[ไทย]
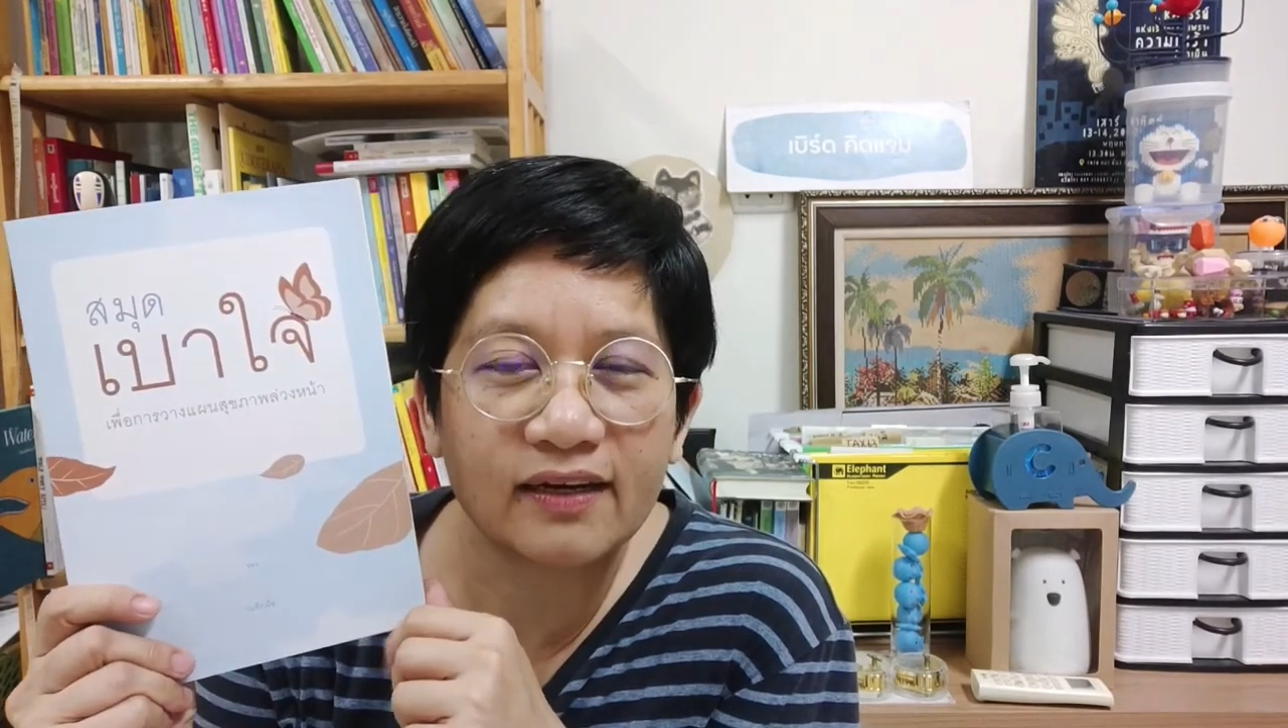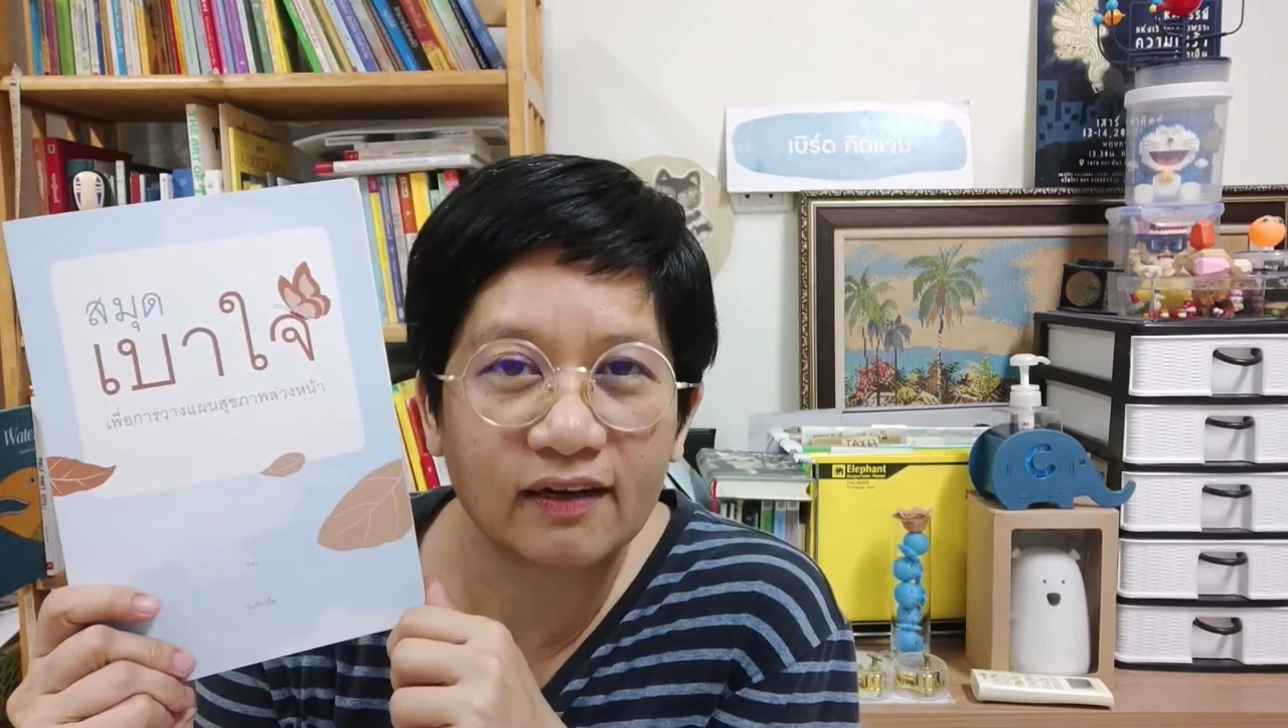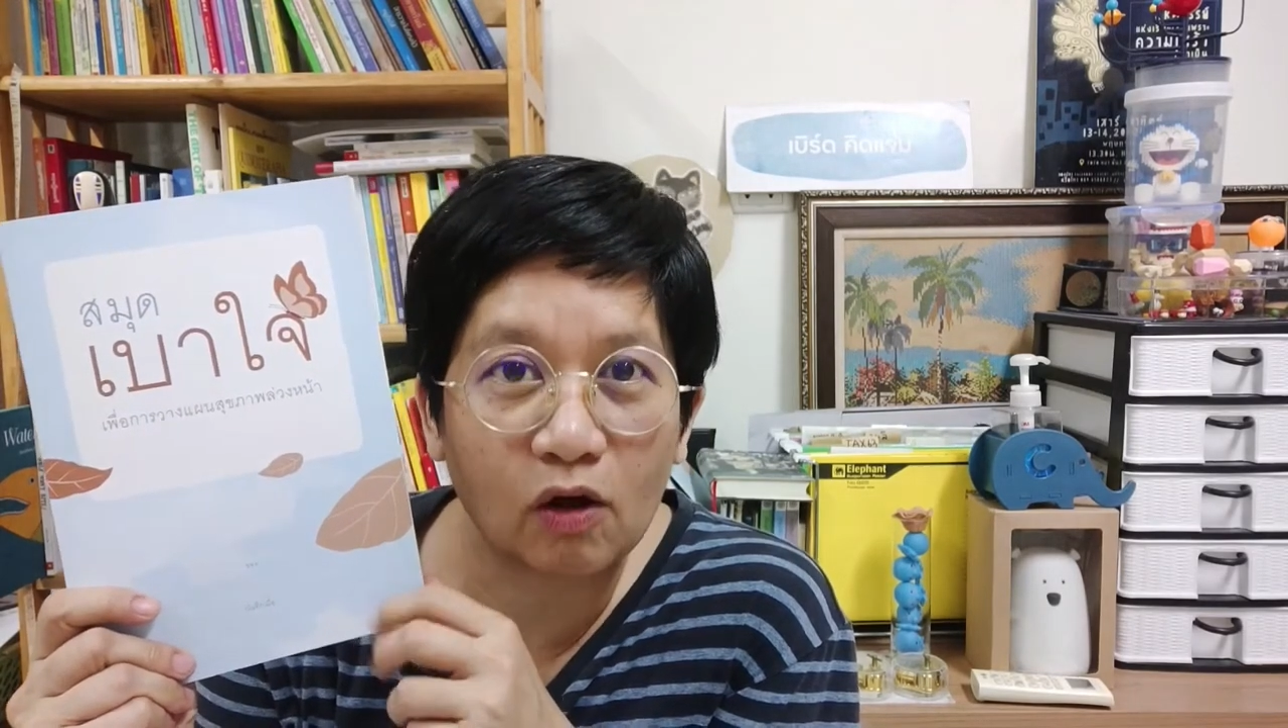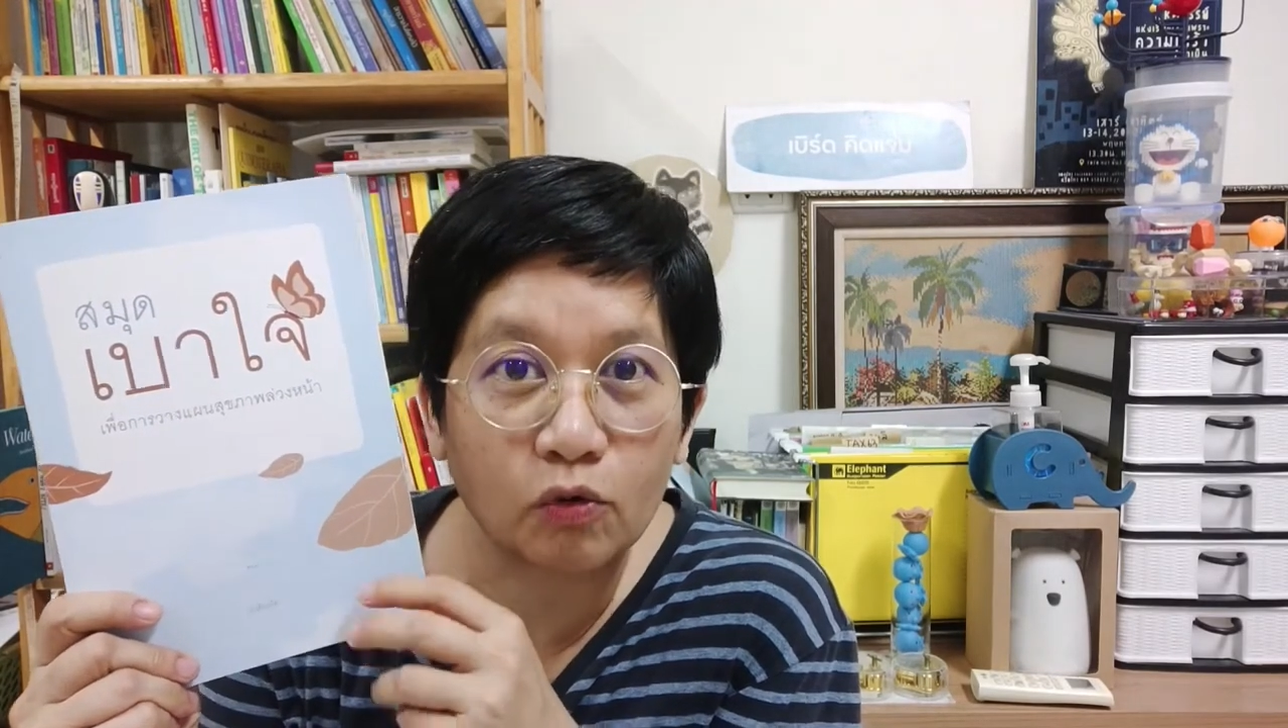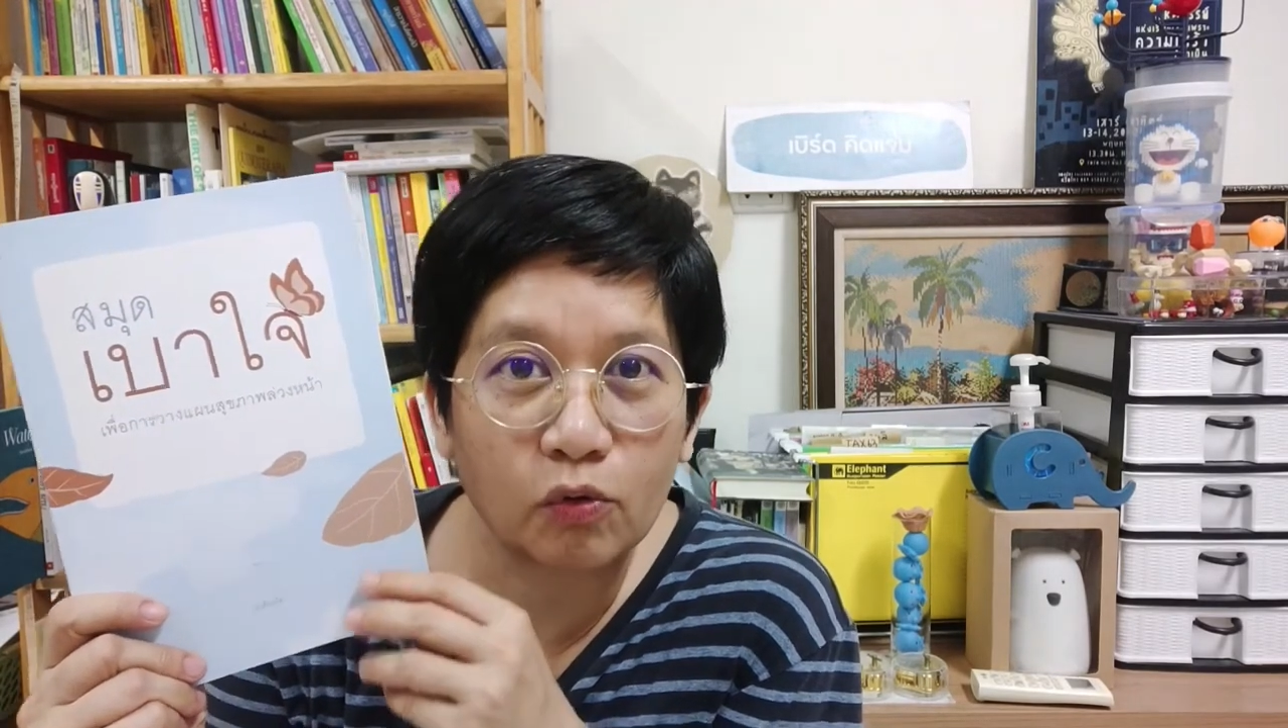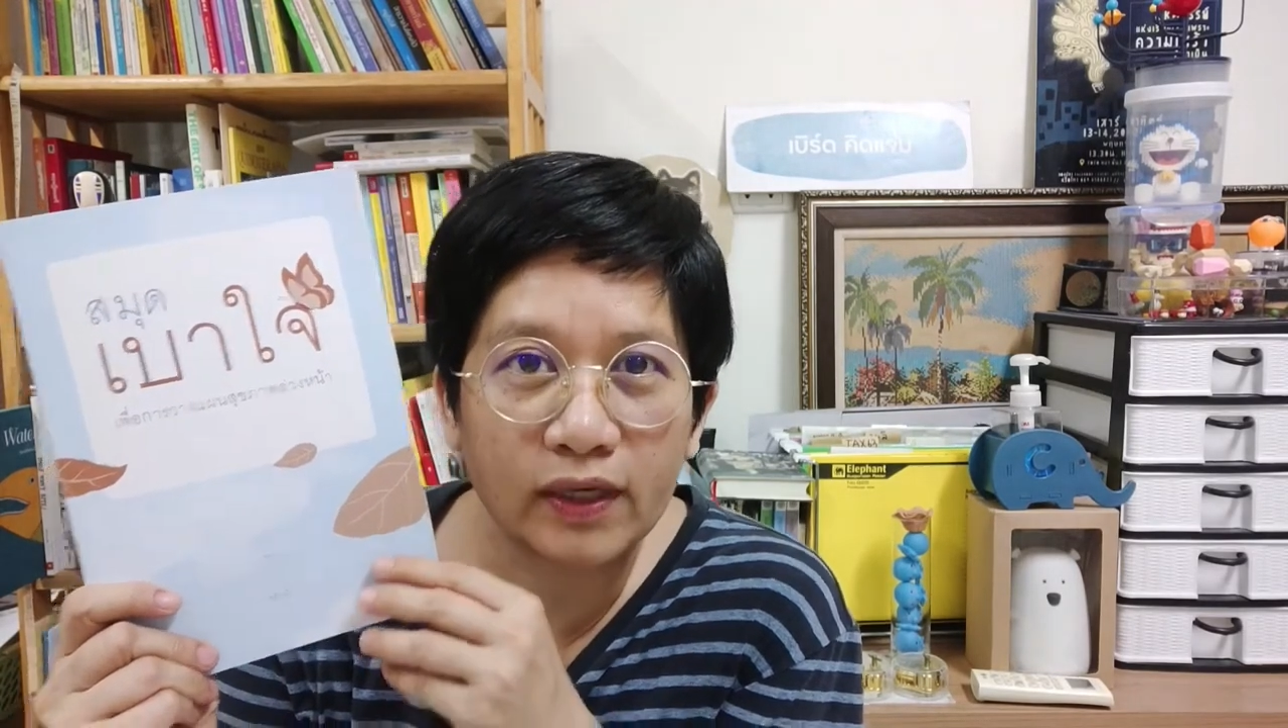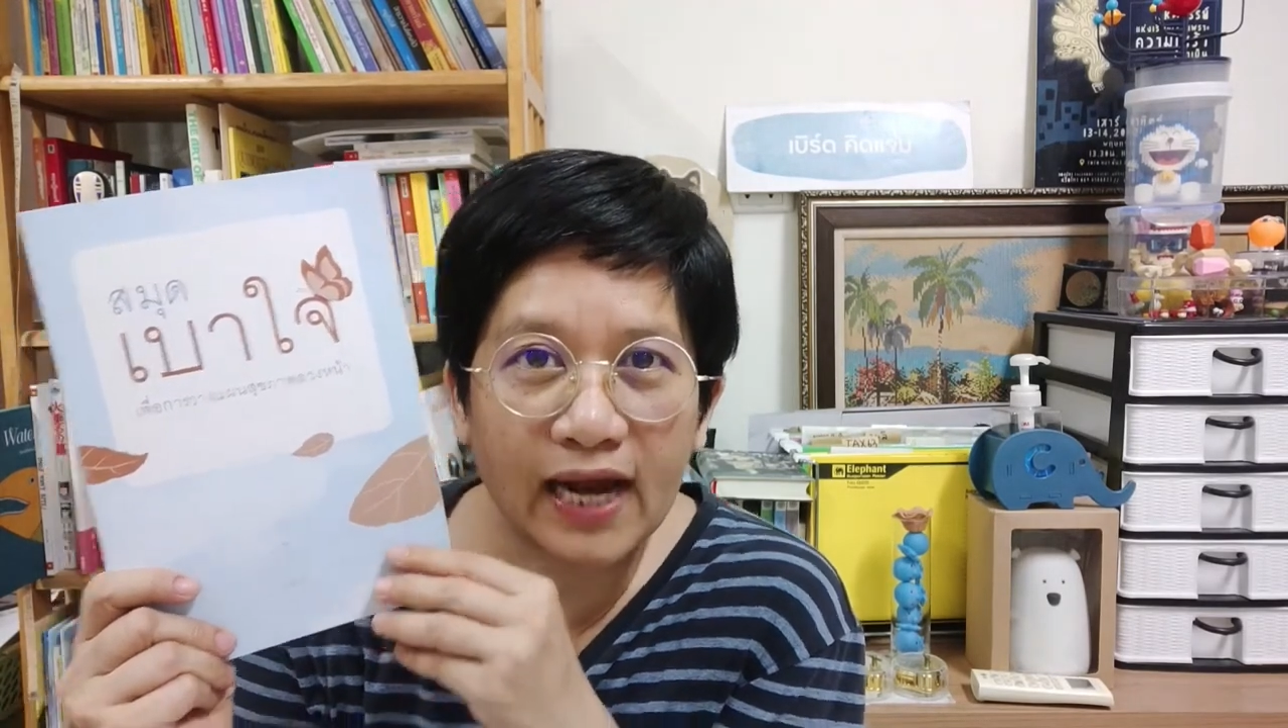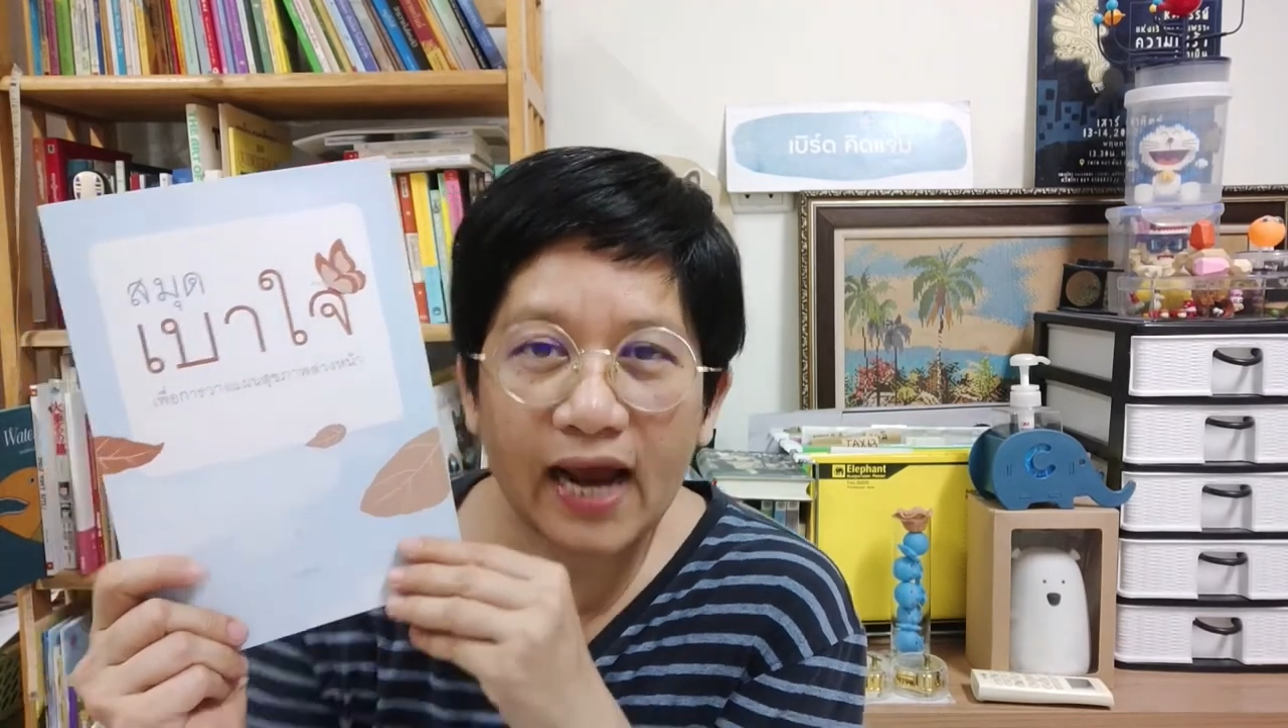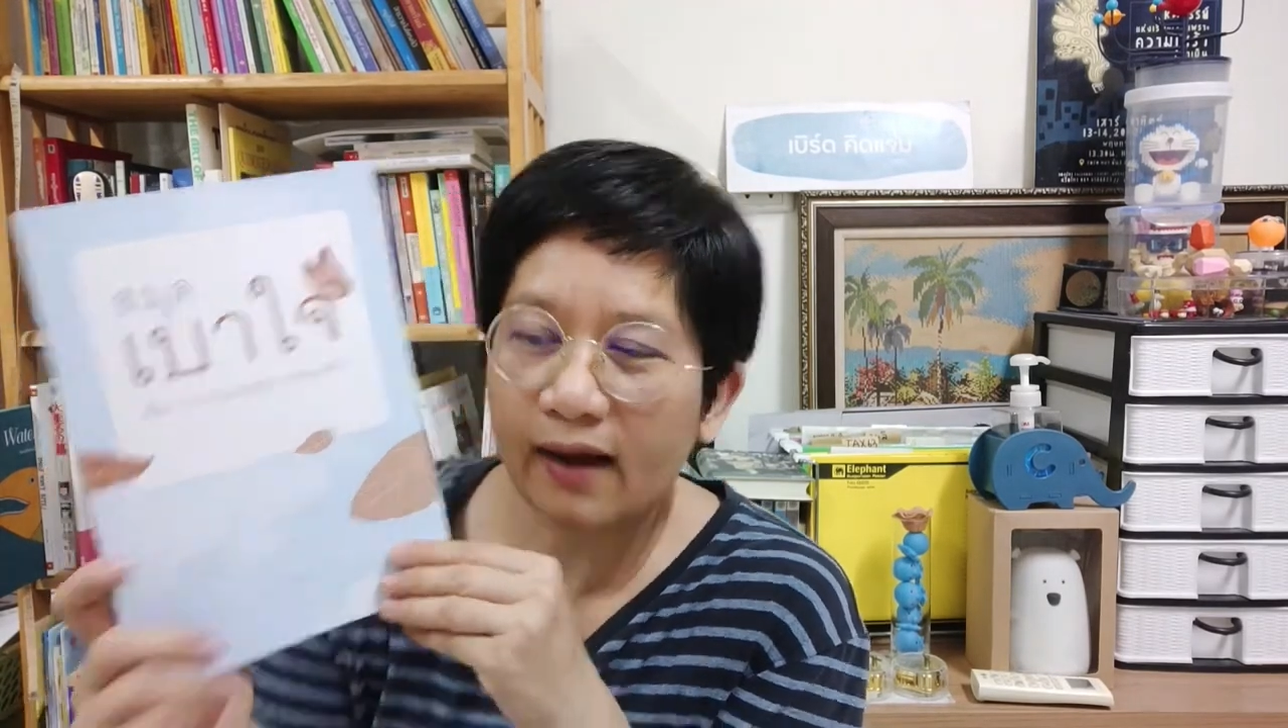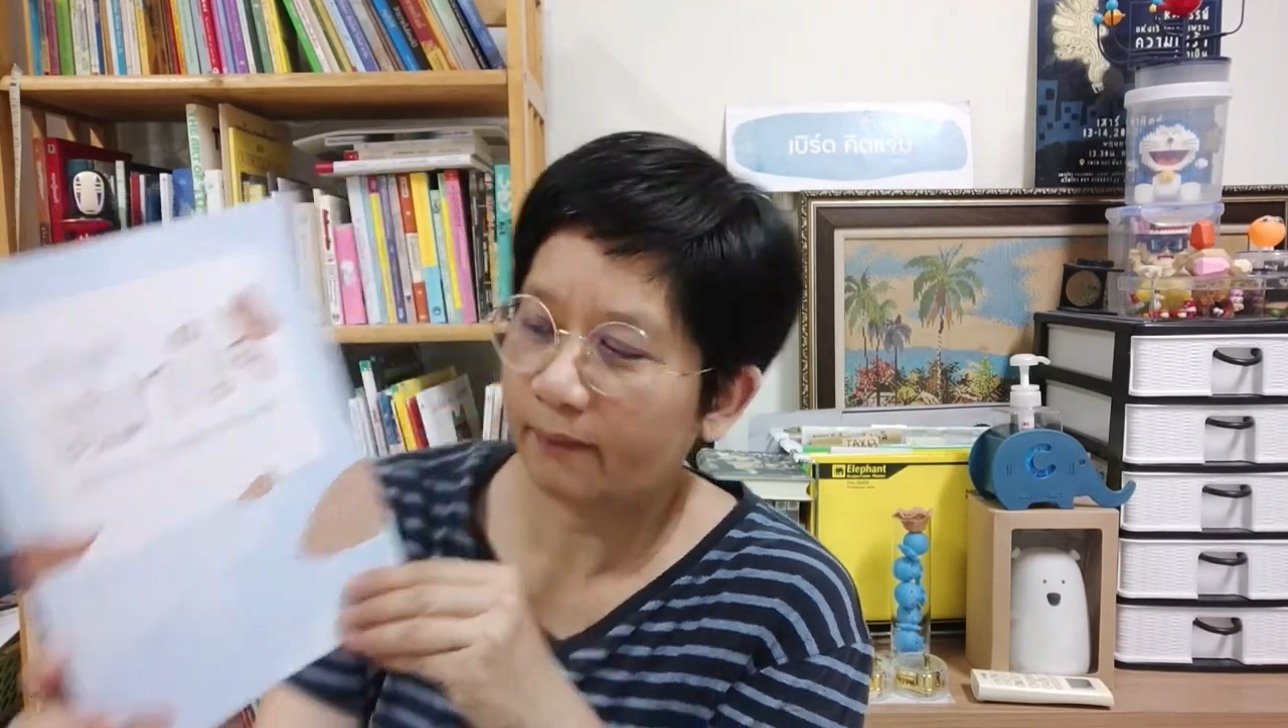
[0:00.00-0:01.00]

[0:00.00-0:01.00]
ลองดูกันนะ